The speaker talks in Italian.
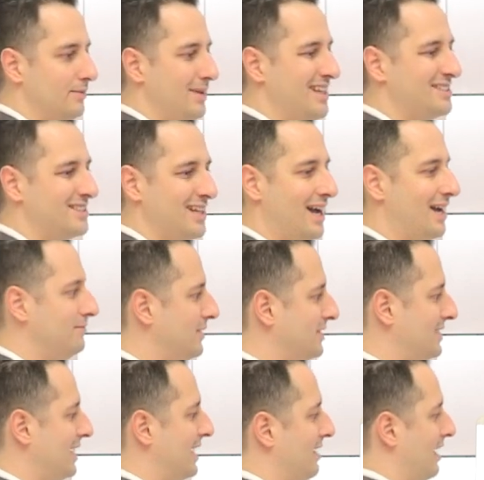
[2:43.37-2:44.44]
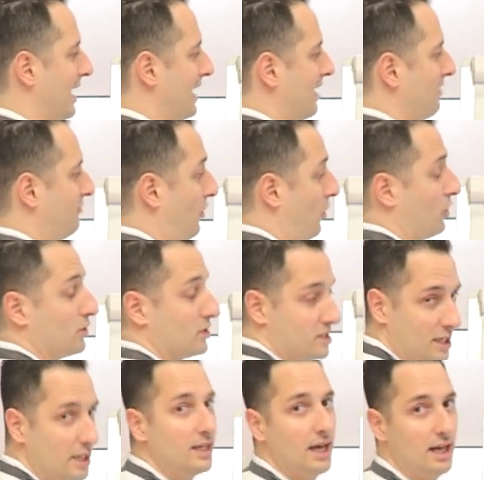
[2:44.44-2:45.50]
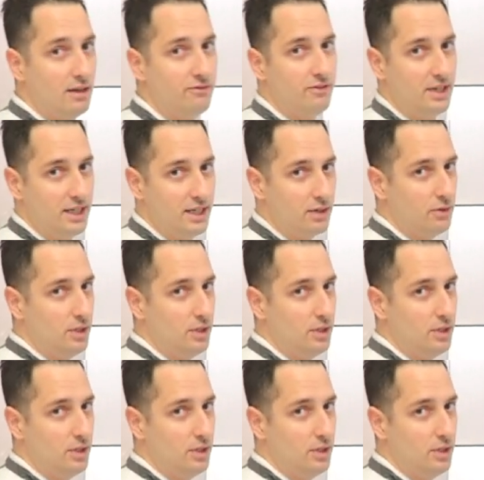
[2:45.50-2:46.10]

messa in base alla, alla, forza che ha la farina,